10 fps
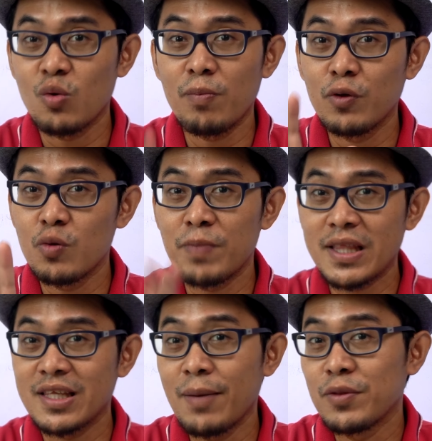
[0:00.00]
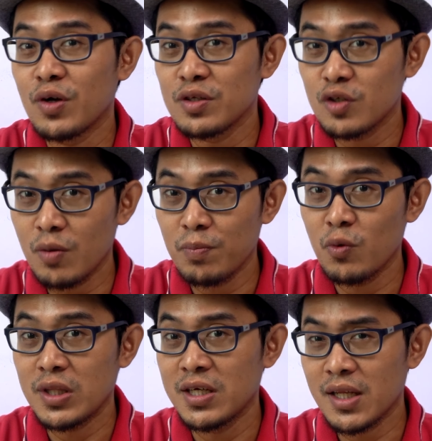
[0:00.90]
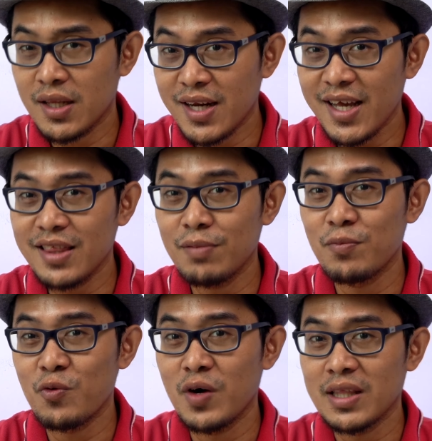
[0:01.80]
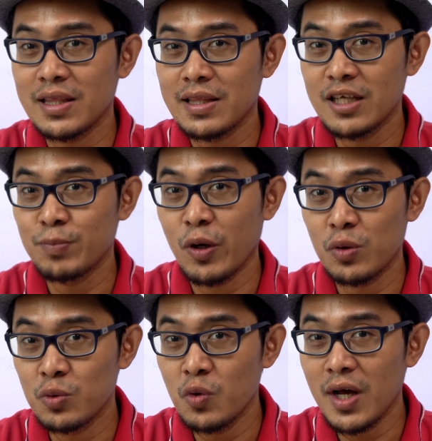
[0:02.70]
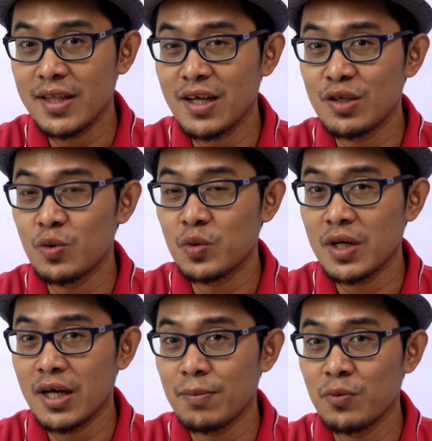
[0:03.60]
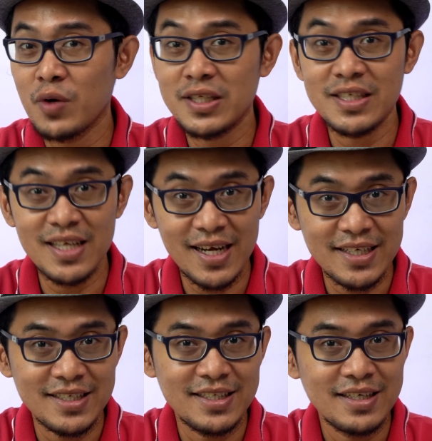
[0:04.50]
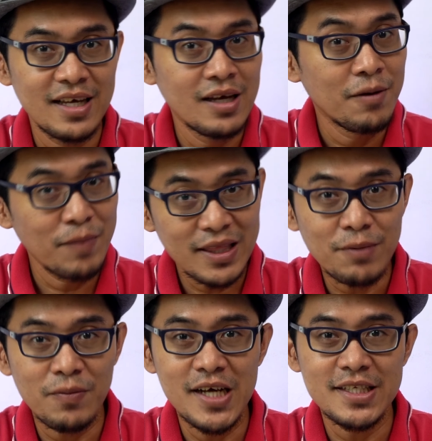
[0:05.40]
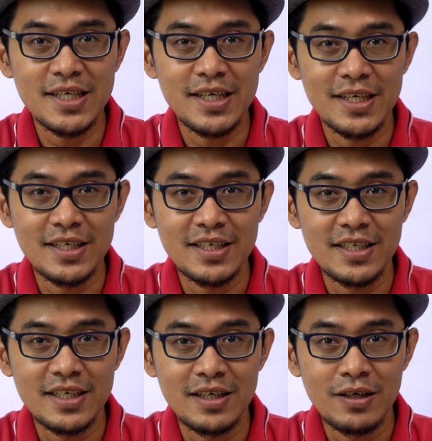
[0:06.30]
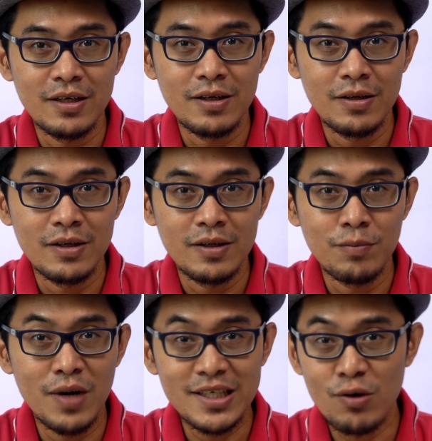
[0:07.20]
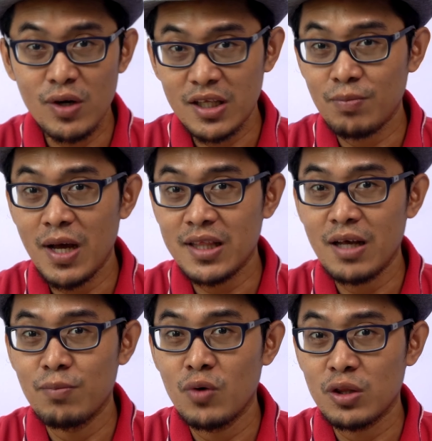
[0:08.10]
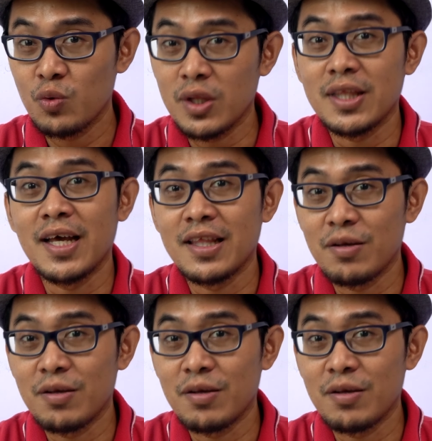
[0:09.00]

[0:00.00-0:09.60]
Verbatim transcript: 24 jam nonstop buat heart rate, buat SPO2 dan juga buat stres. Mantap banget sih. Berasa worth it banget lah buat duit yang